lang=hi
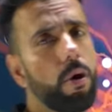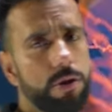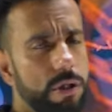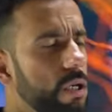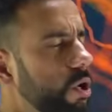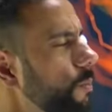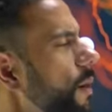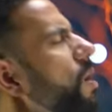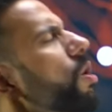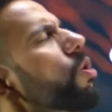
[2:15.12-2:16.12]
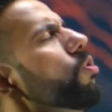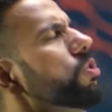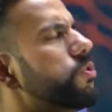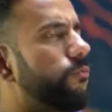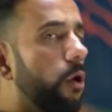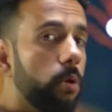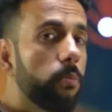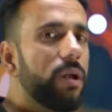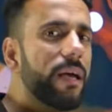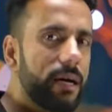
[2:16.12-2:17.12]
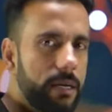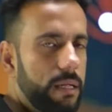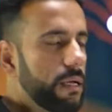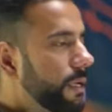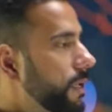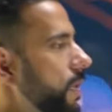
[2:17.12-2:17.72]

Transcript: कांस्टेंट के ऊपर कुछ फॉर्मूले इकट्ठे किए